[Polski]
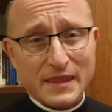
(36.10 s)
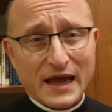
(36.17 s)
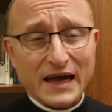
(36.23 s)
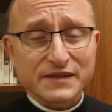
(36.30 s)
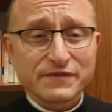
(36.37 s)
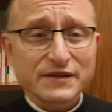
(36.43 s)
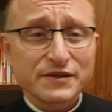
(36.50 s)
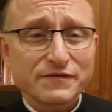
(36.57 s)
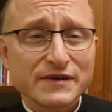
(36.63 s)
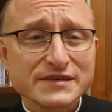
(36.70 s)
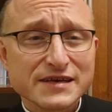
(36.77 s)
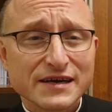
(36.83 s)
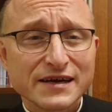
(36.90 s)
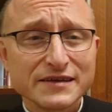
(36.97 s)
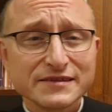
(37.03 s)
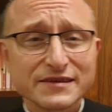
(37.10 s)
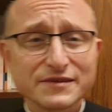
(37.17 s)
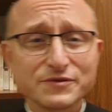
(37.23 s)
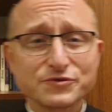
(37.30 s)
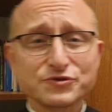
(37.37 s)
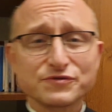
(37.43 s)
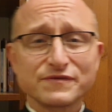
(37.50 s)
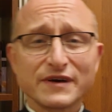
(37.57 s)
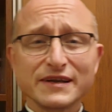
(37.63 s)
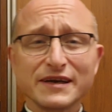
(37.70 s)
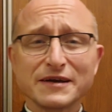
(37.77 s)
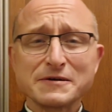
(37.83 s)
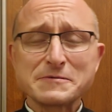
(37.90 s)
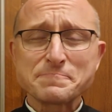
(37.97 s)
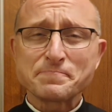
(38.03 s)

Adwentowa zachęta do czuwania